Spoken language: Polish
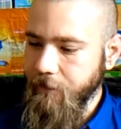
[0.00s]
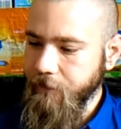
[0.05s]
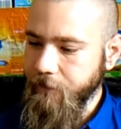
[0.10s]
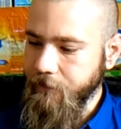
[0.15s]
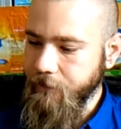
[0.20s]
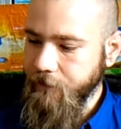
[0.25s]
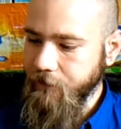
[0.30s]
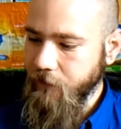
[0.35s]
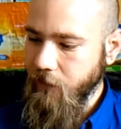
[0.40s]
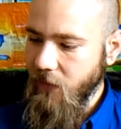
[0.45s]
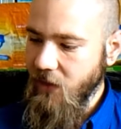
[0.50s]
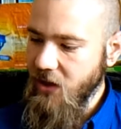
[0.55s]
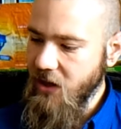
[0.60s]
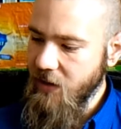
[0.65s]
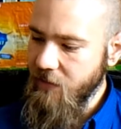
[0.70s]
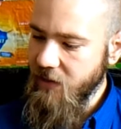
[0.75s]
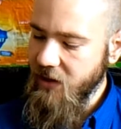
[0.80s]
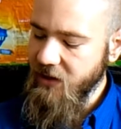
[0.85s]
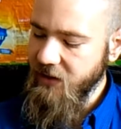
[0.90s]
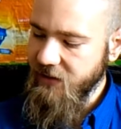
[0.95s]
Mm,
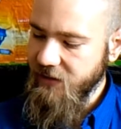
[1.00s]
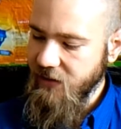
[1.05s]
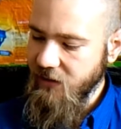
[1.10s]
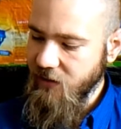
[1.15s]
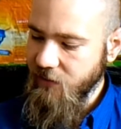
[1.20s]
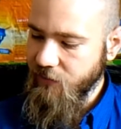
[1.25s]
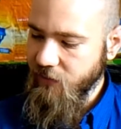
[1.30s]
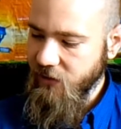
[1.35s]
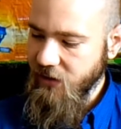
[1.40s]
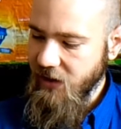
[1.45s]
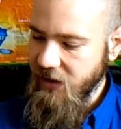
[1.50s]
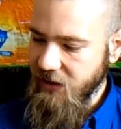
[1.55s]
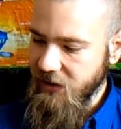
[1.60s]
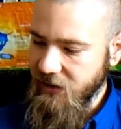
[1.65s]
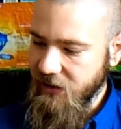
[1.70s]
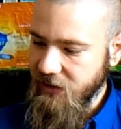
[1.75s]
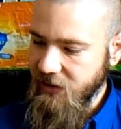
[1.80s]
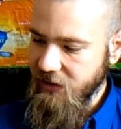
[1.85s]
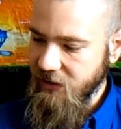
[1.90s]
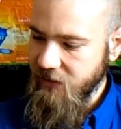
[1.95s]
nie ma niestety
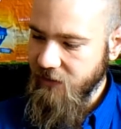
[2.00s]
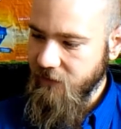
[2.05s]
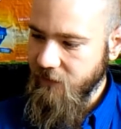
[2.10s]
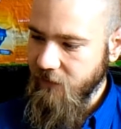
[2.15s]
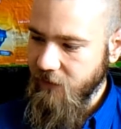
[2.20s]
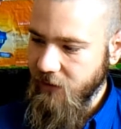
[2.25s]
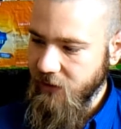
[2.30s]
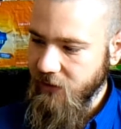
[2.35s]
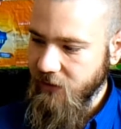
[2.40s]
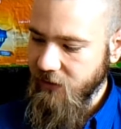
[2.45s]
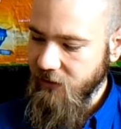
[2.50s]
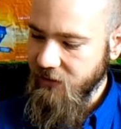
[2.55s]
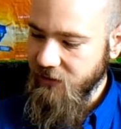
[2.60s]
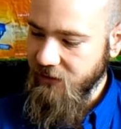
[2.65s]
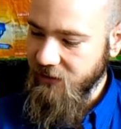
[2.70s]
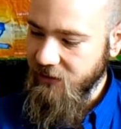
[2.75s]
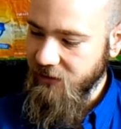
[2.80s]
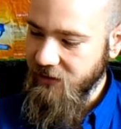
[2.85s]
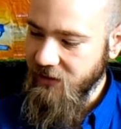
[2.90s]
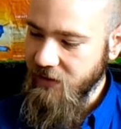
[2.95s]
podanych, y, y,